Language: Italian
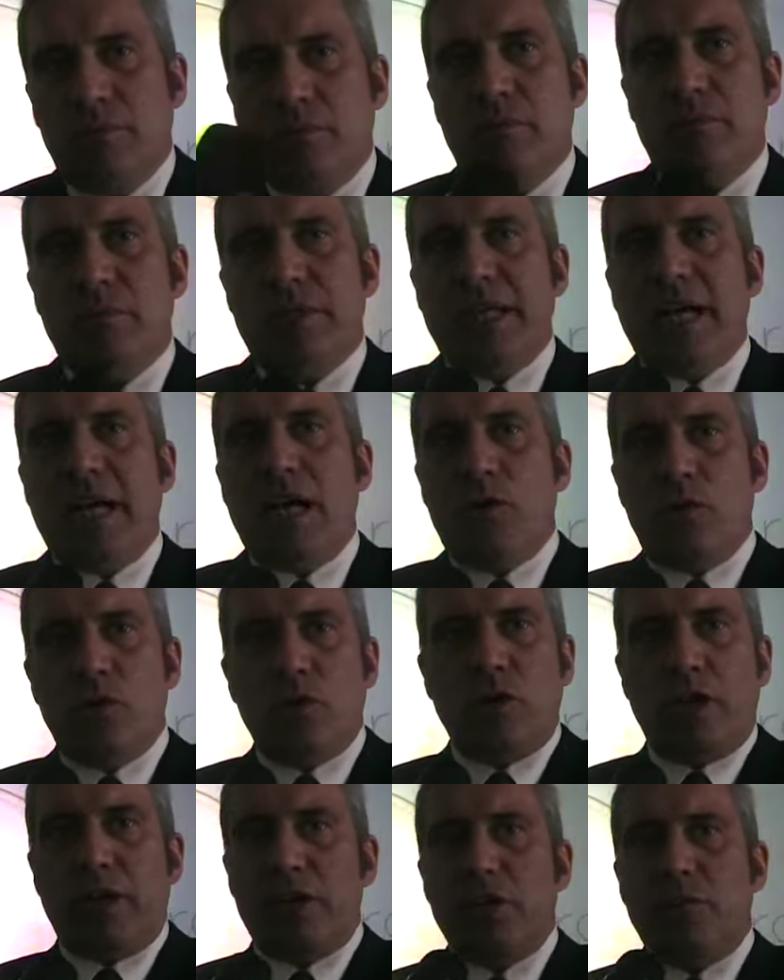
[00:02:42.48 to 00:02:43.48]
Mi
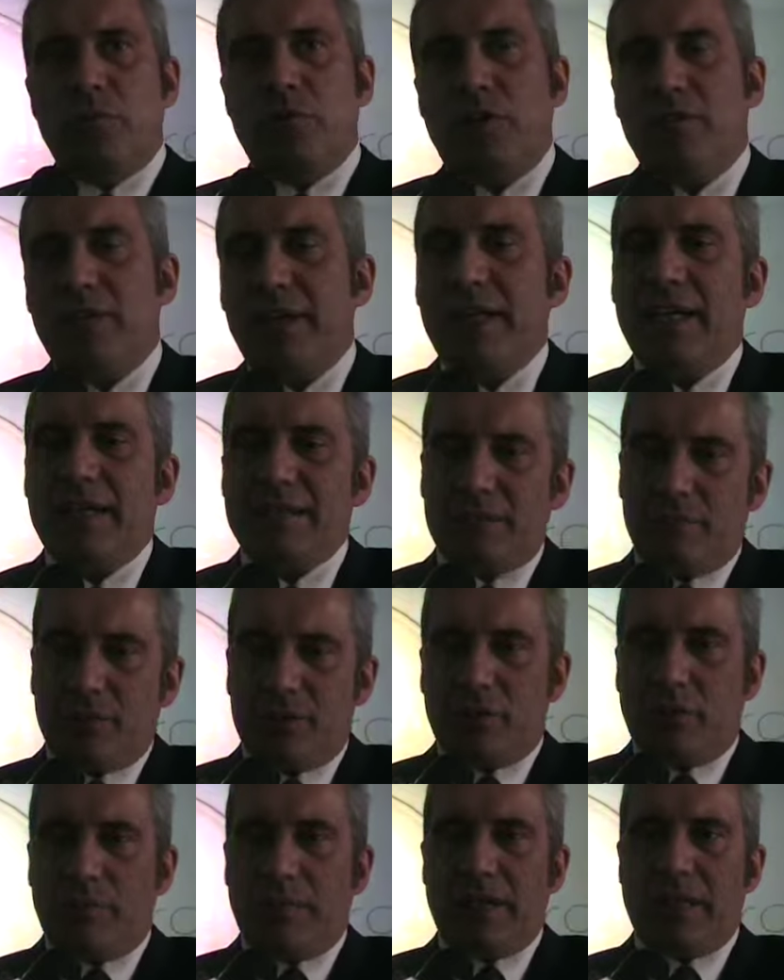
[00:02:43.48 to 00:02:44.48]
auguro che dopo le vacanze
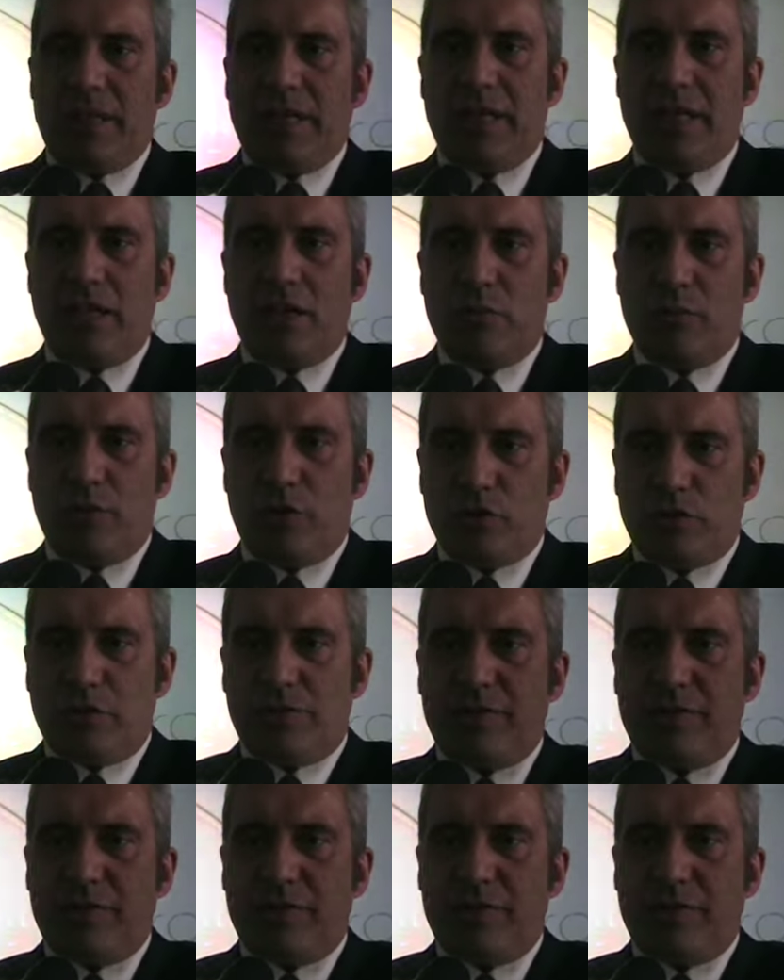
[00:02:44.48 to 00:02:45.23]
possiamo parlarne come cosa